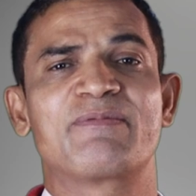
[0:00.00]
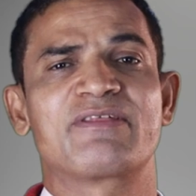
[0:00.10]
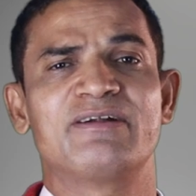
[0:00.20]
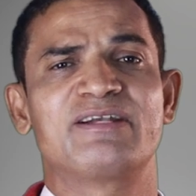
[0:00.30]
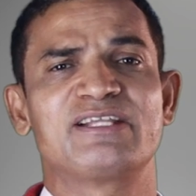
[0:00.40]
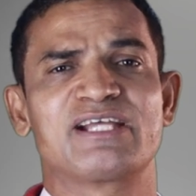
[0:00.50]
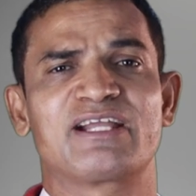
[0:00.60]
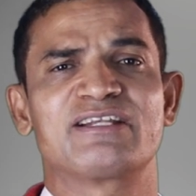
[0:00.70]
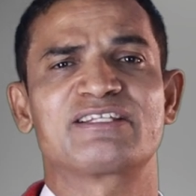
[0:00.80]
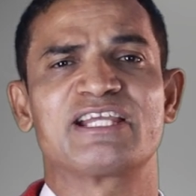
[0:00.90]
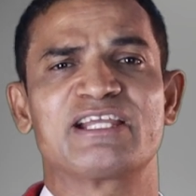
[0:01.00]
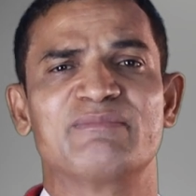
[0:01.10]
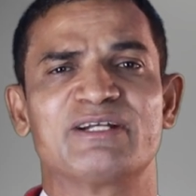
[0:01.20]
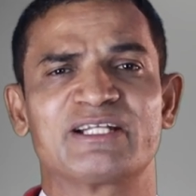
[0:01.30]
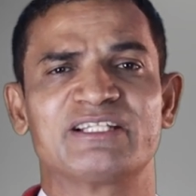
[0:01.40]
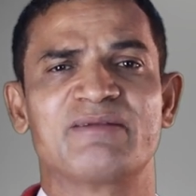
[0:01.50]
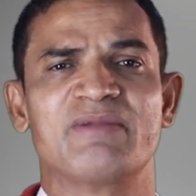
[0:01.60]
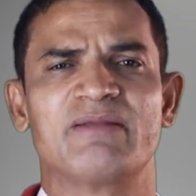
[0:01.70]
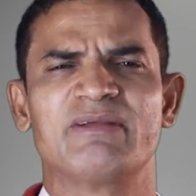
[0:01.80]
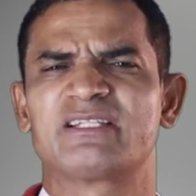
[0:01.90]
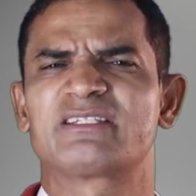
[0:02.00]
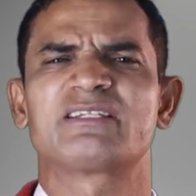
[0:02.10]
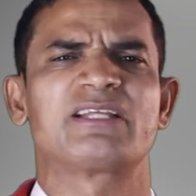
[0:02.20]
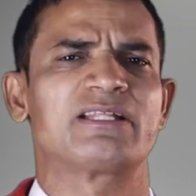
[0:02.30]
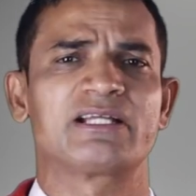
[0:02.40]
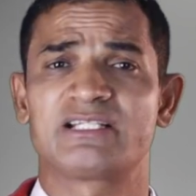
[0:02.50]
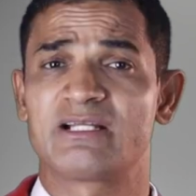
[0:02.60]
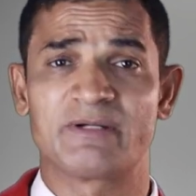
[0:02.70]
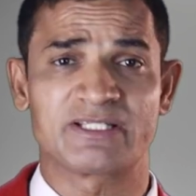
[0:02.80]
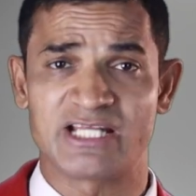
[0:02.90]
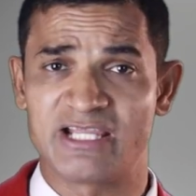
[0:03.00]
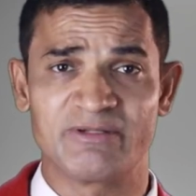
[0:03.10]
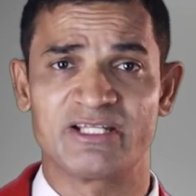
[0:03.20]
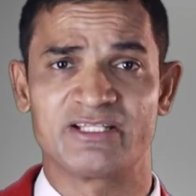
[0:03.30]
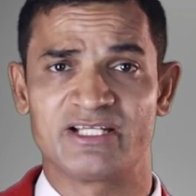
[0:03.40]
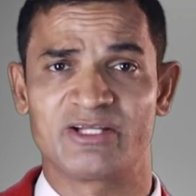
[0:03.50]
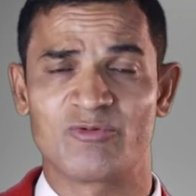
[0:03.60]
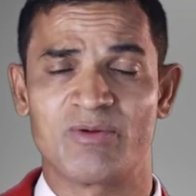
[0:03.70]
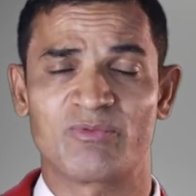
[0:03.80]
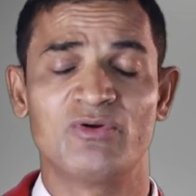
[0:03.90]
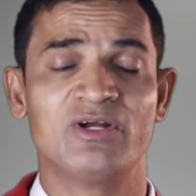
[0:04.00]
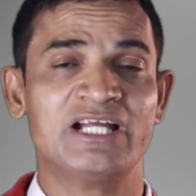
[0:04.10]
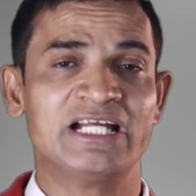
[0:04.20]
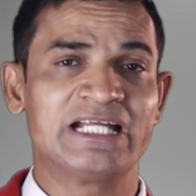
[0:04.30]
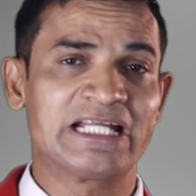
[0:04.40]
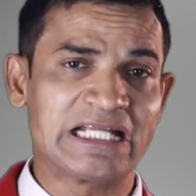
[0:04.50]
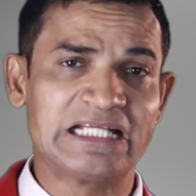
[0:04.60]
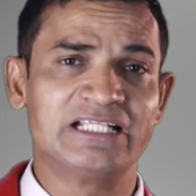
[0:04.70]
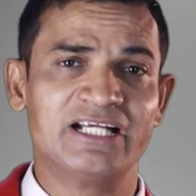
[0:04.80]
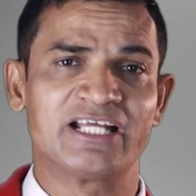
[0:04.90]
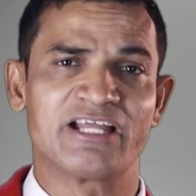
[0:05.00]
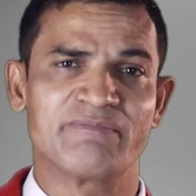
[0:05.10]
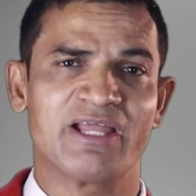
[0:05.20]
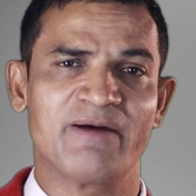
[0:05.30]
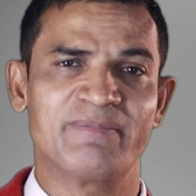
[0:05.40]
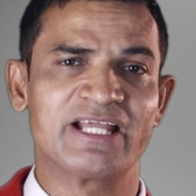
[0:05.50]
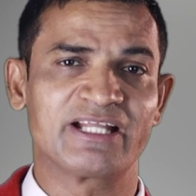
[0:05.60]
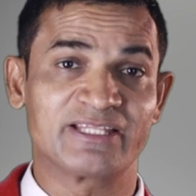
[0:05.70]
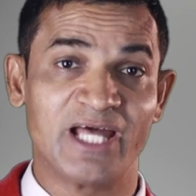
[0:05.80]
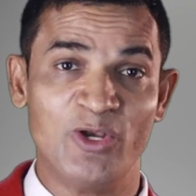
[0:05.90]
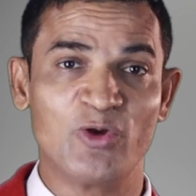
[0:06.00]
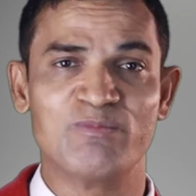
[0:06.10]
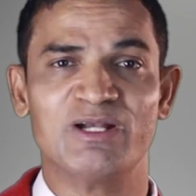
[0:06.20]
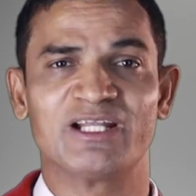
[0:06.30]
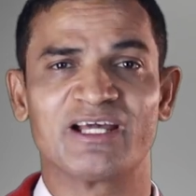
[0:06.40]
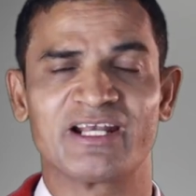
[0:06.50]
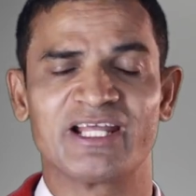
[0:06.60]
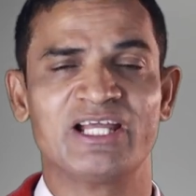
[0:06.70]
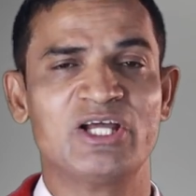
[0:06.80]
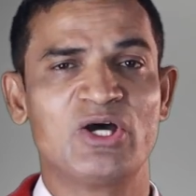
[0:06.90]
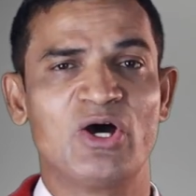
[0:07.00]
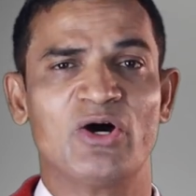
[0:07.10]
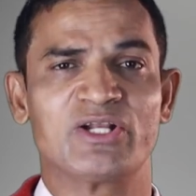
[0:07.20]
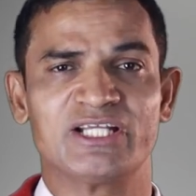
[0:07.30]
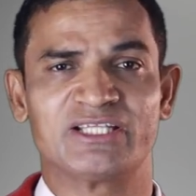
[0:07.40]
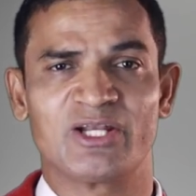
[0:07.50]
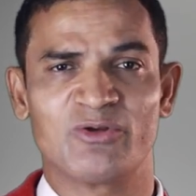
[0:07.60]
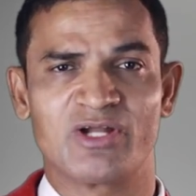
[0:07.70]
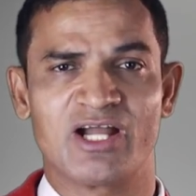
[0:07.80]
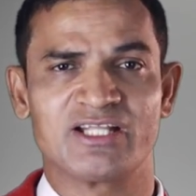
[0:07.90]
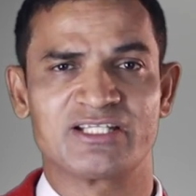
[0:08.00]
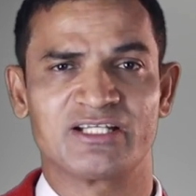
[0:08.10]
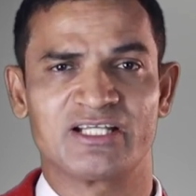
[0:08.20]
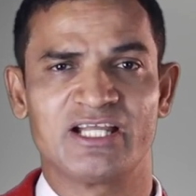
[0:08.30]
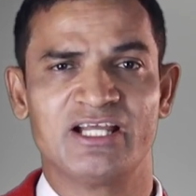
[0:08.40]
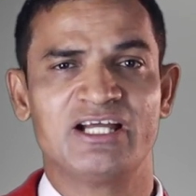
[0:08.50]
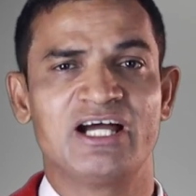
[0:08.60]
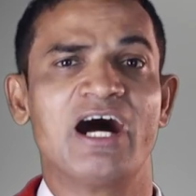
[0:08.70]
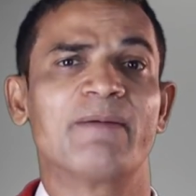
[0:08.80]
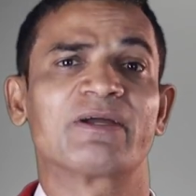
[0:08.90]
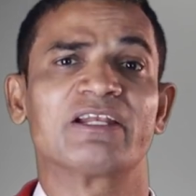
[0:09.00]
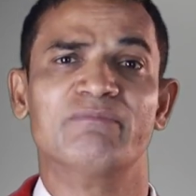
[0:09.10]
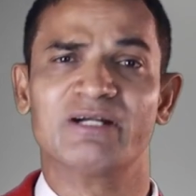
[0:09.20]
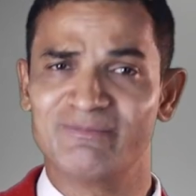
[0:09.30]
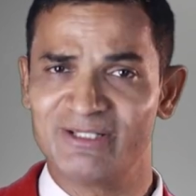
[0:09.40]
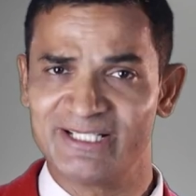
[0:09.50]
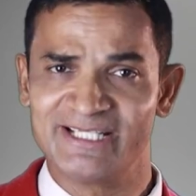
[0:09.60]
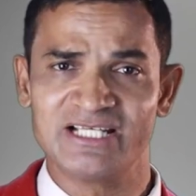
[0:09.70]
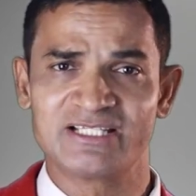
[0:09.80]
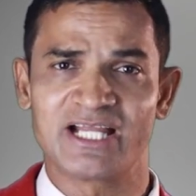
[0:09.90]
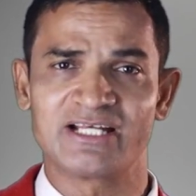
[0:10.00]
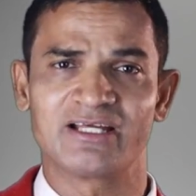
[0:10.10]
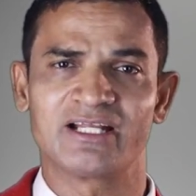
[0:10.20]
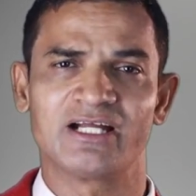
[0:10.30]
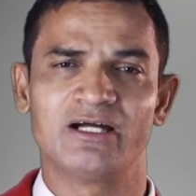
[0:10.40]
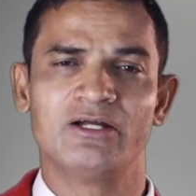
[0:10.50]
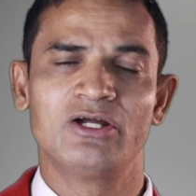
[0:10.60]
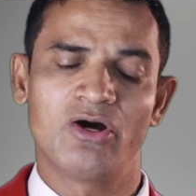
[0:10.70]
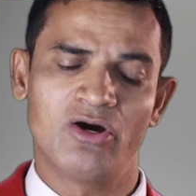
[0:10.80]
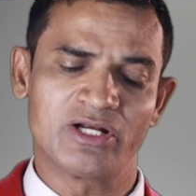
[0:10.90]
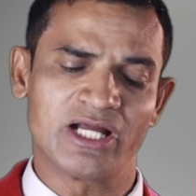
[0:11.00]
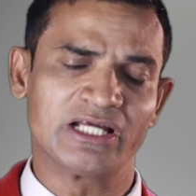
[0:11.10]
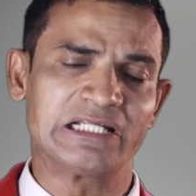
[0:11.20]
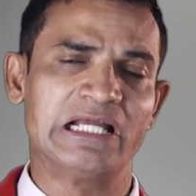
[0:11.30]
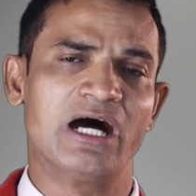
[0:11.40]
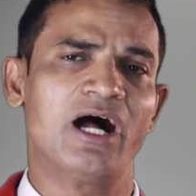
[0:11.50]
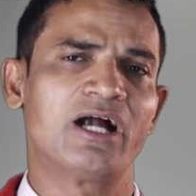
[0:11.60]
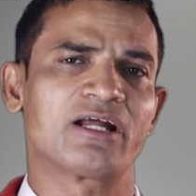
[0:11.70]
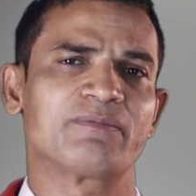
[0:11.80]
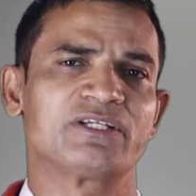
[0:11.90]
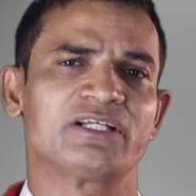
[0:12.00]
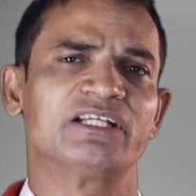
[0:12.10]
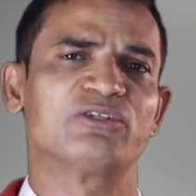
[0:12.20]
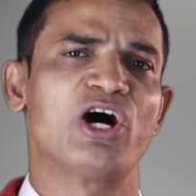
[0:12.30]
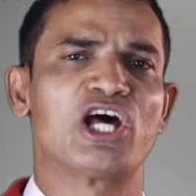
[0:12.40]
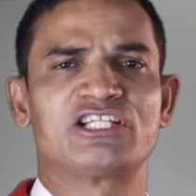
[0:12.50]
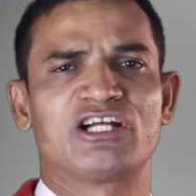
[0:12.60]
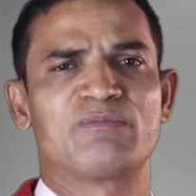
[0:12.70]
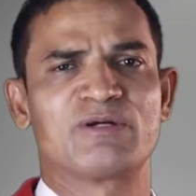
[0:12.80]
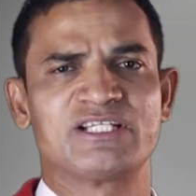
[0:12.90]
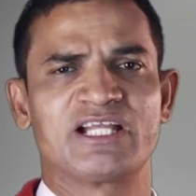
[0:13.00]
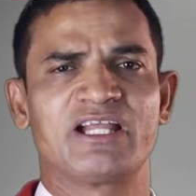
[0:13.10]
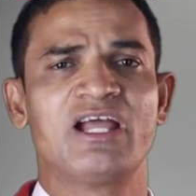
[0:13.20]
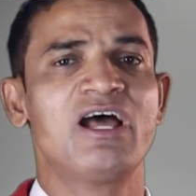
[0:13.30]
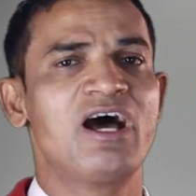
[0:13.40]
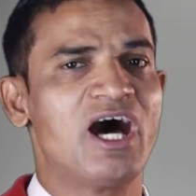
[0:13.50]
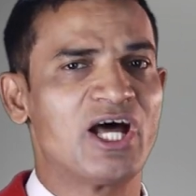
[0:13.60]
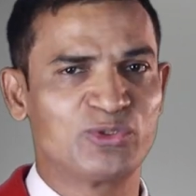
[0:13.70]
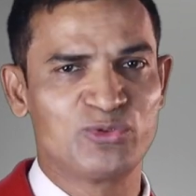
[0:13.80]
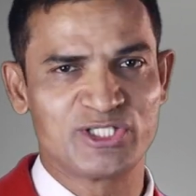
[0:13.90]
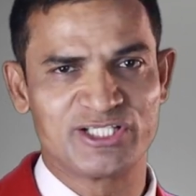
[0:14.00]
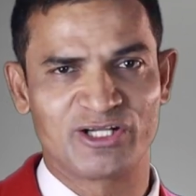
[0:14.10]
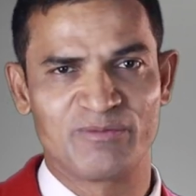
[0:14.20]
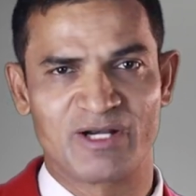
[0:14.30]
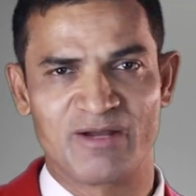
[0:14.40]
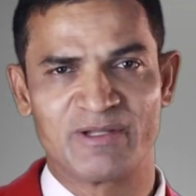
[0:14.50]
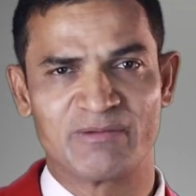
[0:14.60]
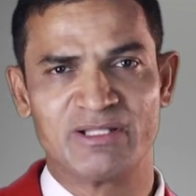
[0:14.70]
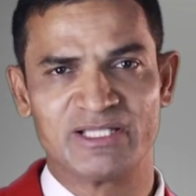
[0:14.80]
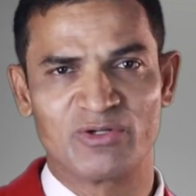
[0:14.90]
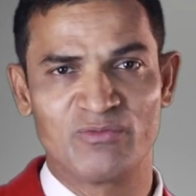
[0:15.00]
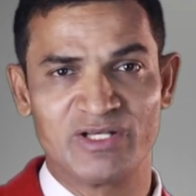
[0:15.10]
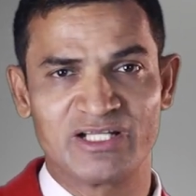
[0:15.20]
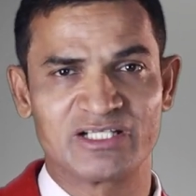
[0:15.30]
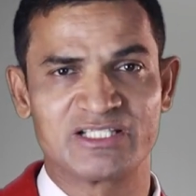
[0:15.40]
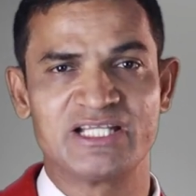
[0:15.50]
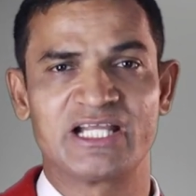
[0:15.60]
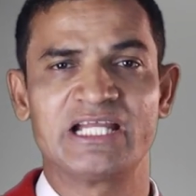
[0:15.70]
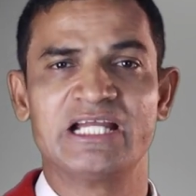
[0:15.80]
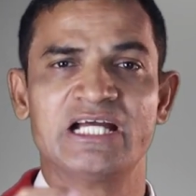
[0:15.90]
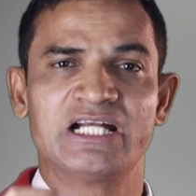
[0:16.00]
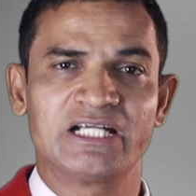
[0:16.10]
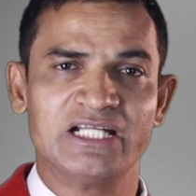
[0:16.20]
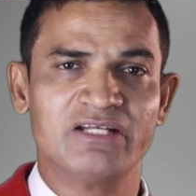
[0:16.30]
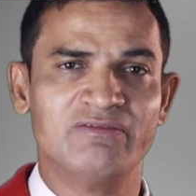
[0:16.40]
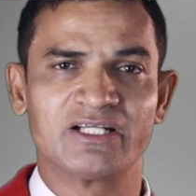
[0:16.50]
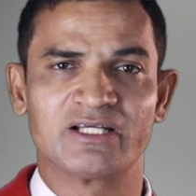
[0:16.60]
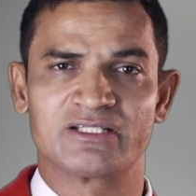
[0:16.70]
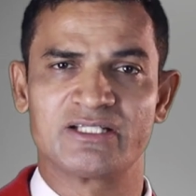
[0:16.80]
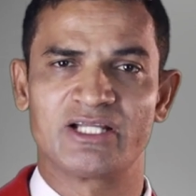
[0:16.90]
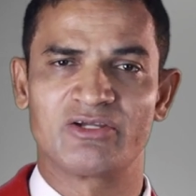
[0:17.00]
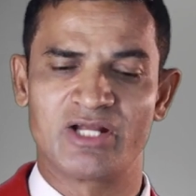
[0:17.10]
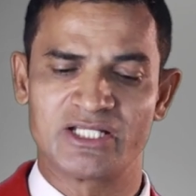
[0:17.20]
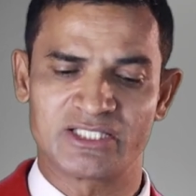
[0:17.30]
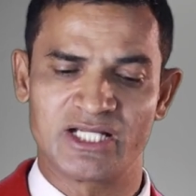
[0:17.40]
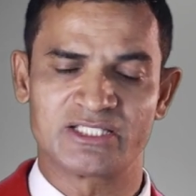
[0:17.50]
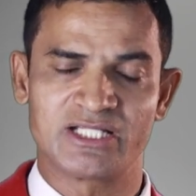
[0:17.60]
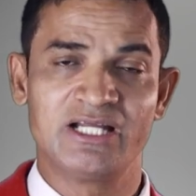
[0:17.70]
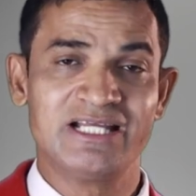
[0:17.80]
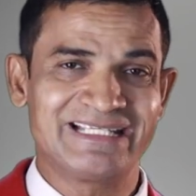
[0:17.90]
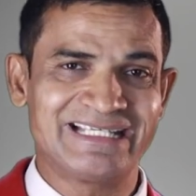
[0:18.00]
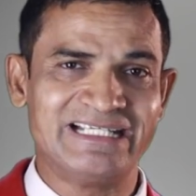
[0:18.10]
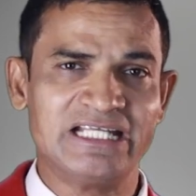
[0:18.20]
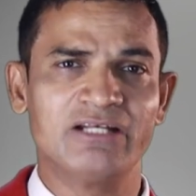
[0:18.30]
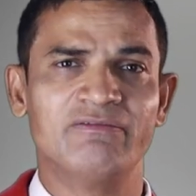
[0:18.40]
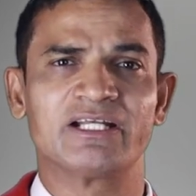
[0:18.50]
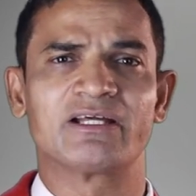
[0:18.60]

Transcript: आप थर्टी सेकेंड से एक मिनट के दरमियान में इससे ज़्यादा किसी के पास टाइम ही नहीं है देने को आपको इतने टाइम में आपने एक ताल्लुक बिल्ड करना है और ये ताल्लुक आगे चल के आपके लिए बड़ी बड़ी डील साइन करेगा और अगर ये आर्ट आप सीखे तो हर जगह पर जाएंगे हर दूसरी जगह पर आप एक बंदे को विन करते जाएंगे डील विन करते जाएंगे और आहिस्ता आहिस्ता ये डील विन